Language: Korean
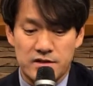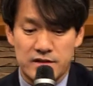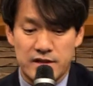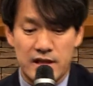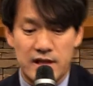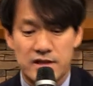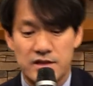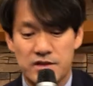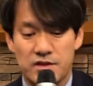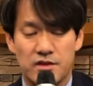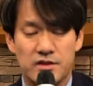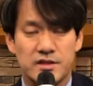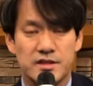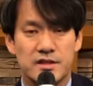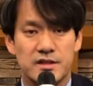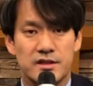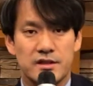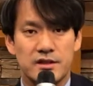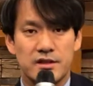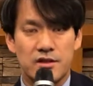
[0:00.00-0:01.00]
따라서
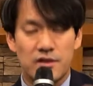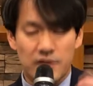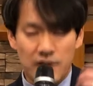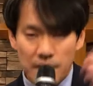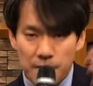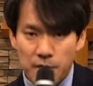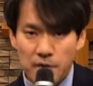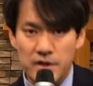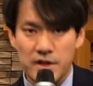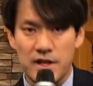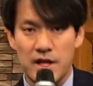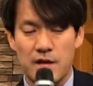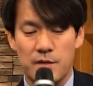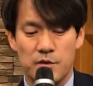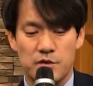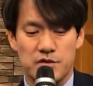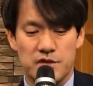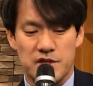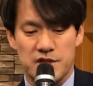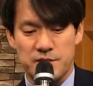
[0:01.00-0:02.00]
이것은 이렇게 한번 이해해
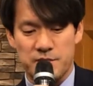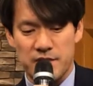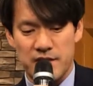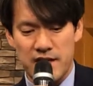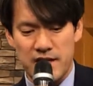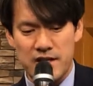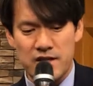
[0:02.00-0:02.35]
볼 수 있습니다.